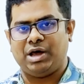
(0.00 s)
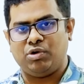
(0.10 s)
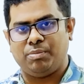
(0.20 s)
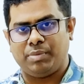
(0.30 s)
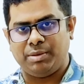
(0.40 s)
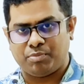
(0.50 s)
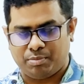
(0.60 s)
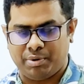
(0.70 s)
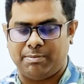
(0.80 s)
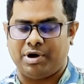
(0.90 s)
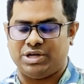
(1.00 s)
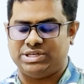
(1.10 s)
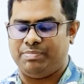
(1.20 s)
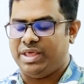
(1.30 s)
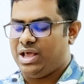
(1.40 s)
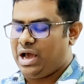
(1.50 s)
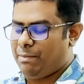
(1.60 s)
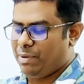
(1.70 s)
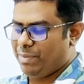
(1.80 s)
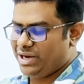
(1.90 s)
ভালো ইমপ্রুভমেন্ট পাওয়া যায়
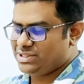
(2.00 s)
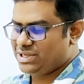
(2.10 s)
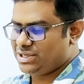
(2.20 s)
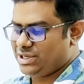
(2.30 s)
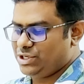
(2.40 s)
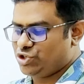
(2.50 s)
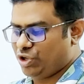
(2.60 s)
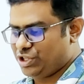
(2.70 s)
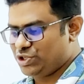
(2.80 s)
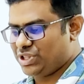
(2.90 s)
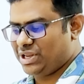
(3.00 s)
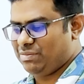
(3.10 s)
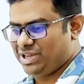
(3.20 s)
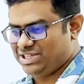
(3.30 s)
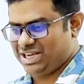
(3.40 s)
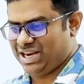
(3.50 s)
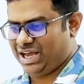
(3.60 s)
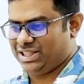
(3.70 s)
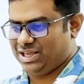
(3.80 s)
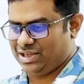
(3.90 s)
আপনার পেনিসের কি সতেজতাটা বেড়েছে কিনা
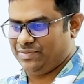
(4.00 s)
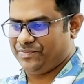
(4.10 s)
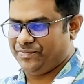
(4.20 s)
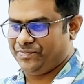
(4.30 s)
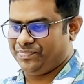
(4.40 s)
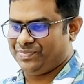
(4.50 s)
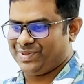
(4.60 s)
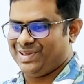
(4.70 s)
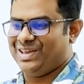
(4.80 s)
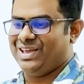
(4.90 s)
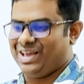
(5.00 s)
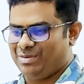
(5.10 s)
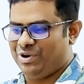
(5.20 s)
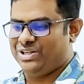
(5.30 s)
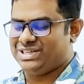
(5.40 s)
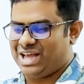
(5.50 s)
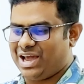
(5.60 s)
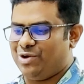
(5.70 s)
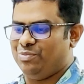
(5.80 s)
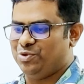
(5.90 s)
আগে থেকে বেড়েছে স্যার এবং যেটা
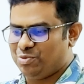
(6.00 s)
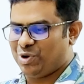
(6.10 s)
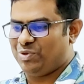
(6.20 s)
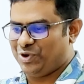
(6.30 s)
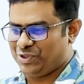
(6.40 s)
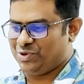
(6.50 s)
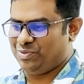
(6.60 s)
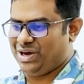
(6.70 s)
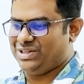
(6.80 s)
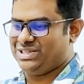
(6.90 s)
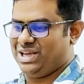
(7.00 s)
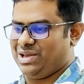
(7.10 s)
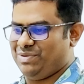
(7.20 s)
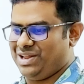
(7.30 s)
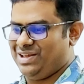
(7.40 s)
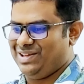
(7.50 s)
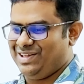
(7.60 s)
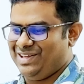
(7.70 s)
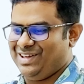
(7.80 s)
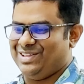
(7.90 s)
আগে খুব দুর্বল মনে হতো বা হচ্ছে
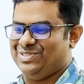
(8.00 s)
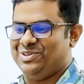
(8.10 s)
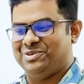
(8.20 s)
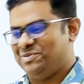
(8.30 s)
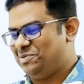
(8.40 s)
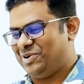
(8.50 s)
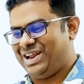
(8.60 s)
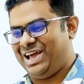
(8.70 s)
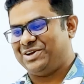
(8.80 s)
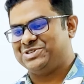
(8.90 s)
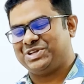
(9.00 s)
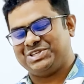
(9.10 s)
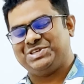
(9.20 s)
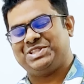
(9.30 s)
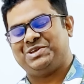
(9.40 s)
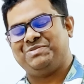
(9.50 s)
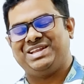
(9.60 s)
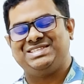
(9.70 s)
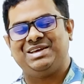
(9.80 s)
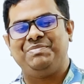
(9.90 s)
দুর্বল মনে হয় দুর্বল মনে হয় এখন সতেজতাটা
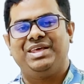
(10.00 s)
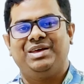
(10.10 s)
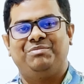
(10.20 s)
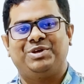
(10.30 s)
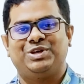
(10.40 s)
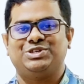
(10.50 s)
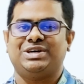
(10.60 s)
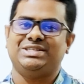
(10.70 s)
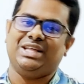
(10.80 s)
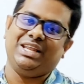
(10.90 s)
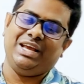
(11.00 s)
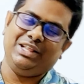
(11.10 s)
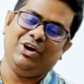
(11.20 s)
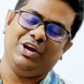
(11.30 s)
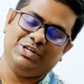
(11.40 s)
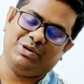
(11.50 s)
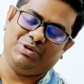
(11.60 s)
বেড়েছে প্রিয় দর্শক যাদের এই ধরনের